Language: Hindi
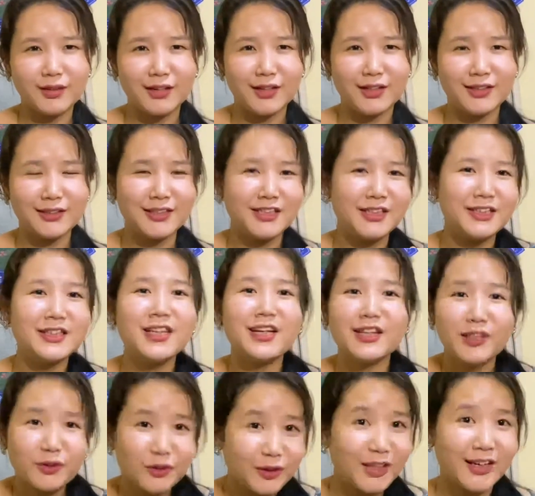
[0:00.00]
ग्रीट
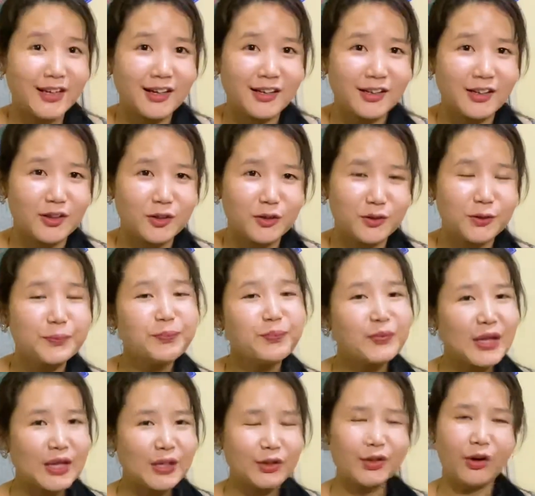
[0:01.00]
करते हुए देखा ना हो
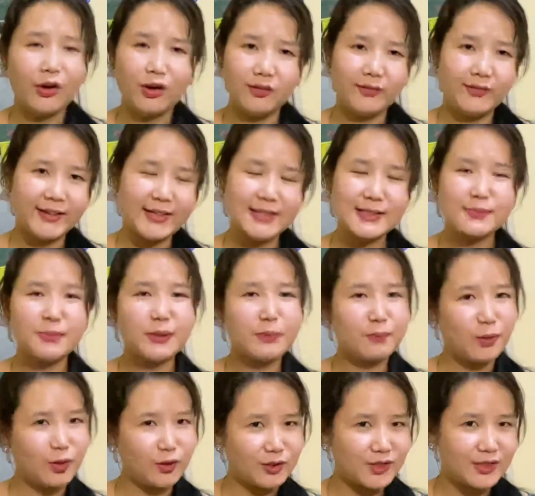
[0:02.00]
तो ऑलवेज बी
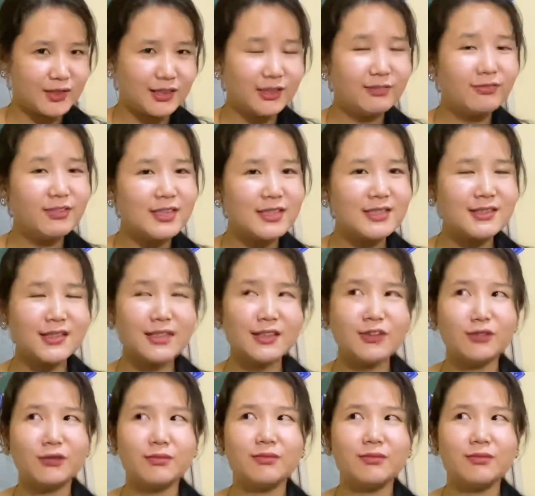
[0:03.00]
पॉजिटिव इससे